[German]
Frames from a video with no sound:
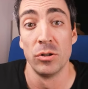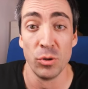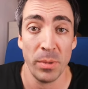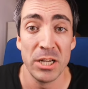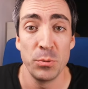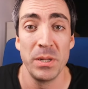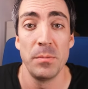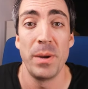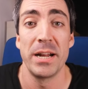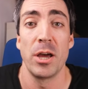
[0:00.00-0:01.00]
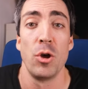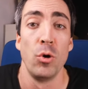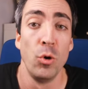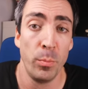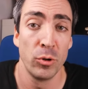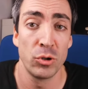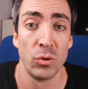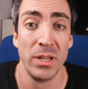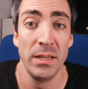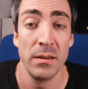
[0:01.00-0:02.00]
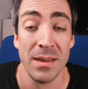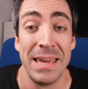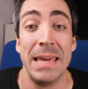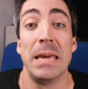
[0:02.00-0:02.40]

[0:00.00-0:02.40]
Zum Beispiel bei der Hypotonie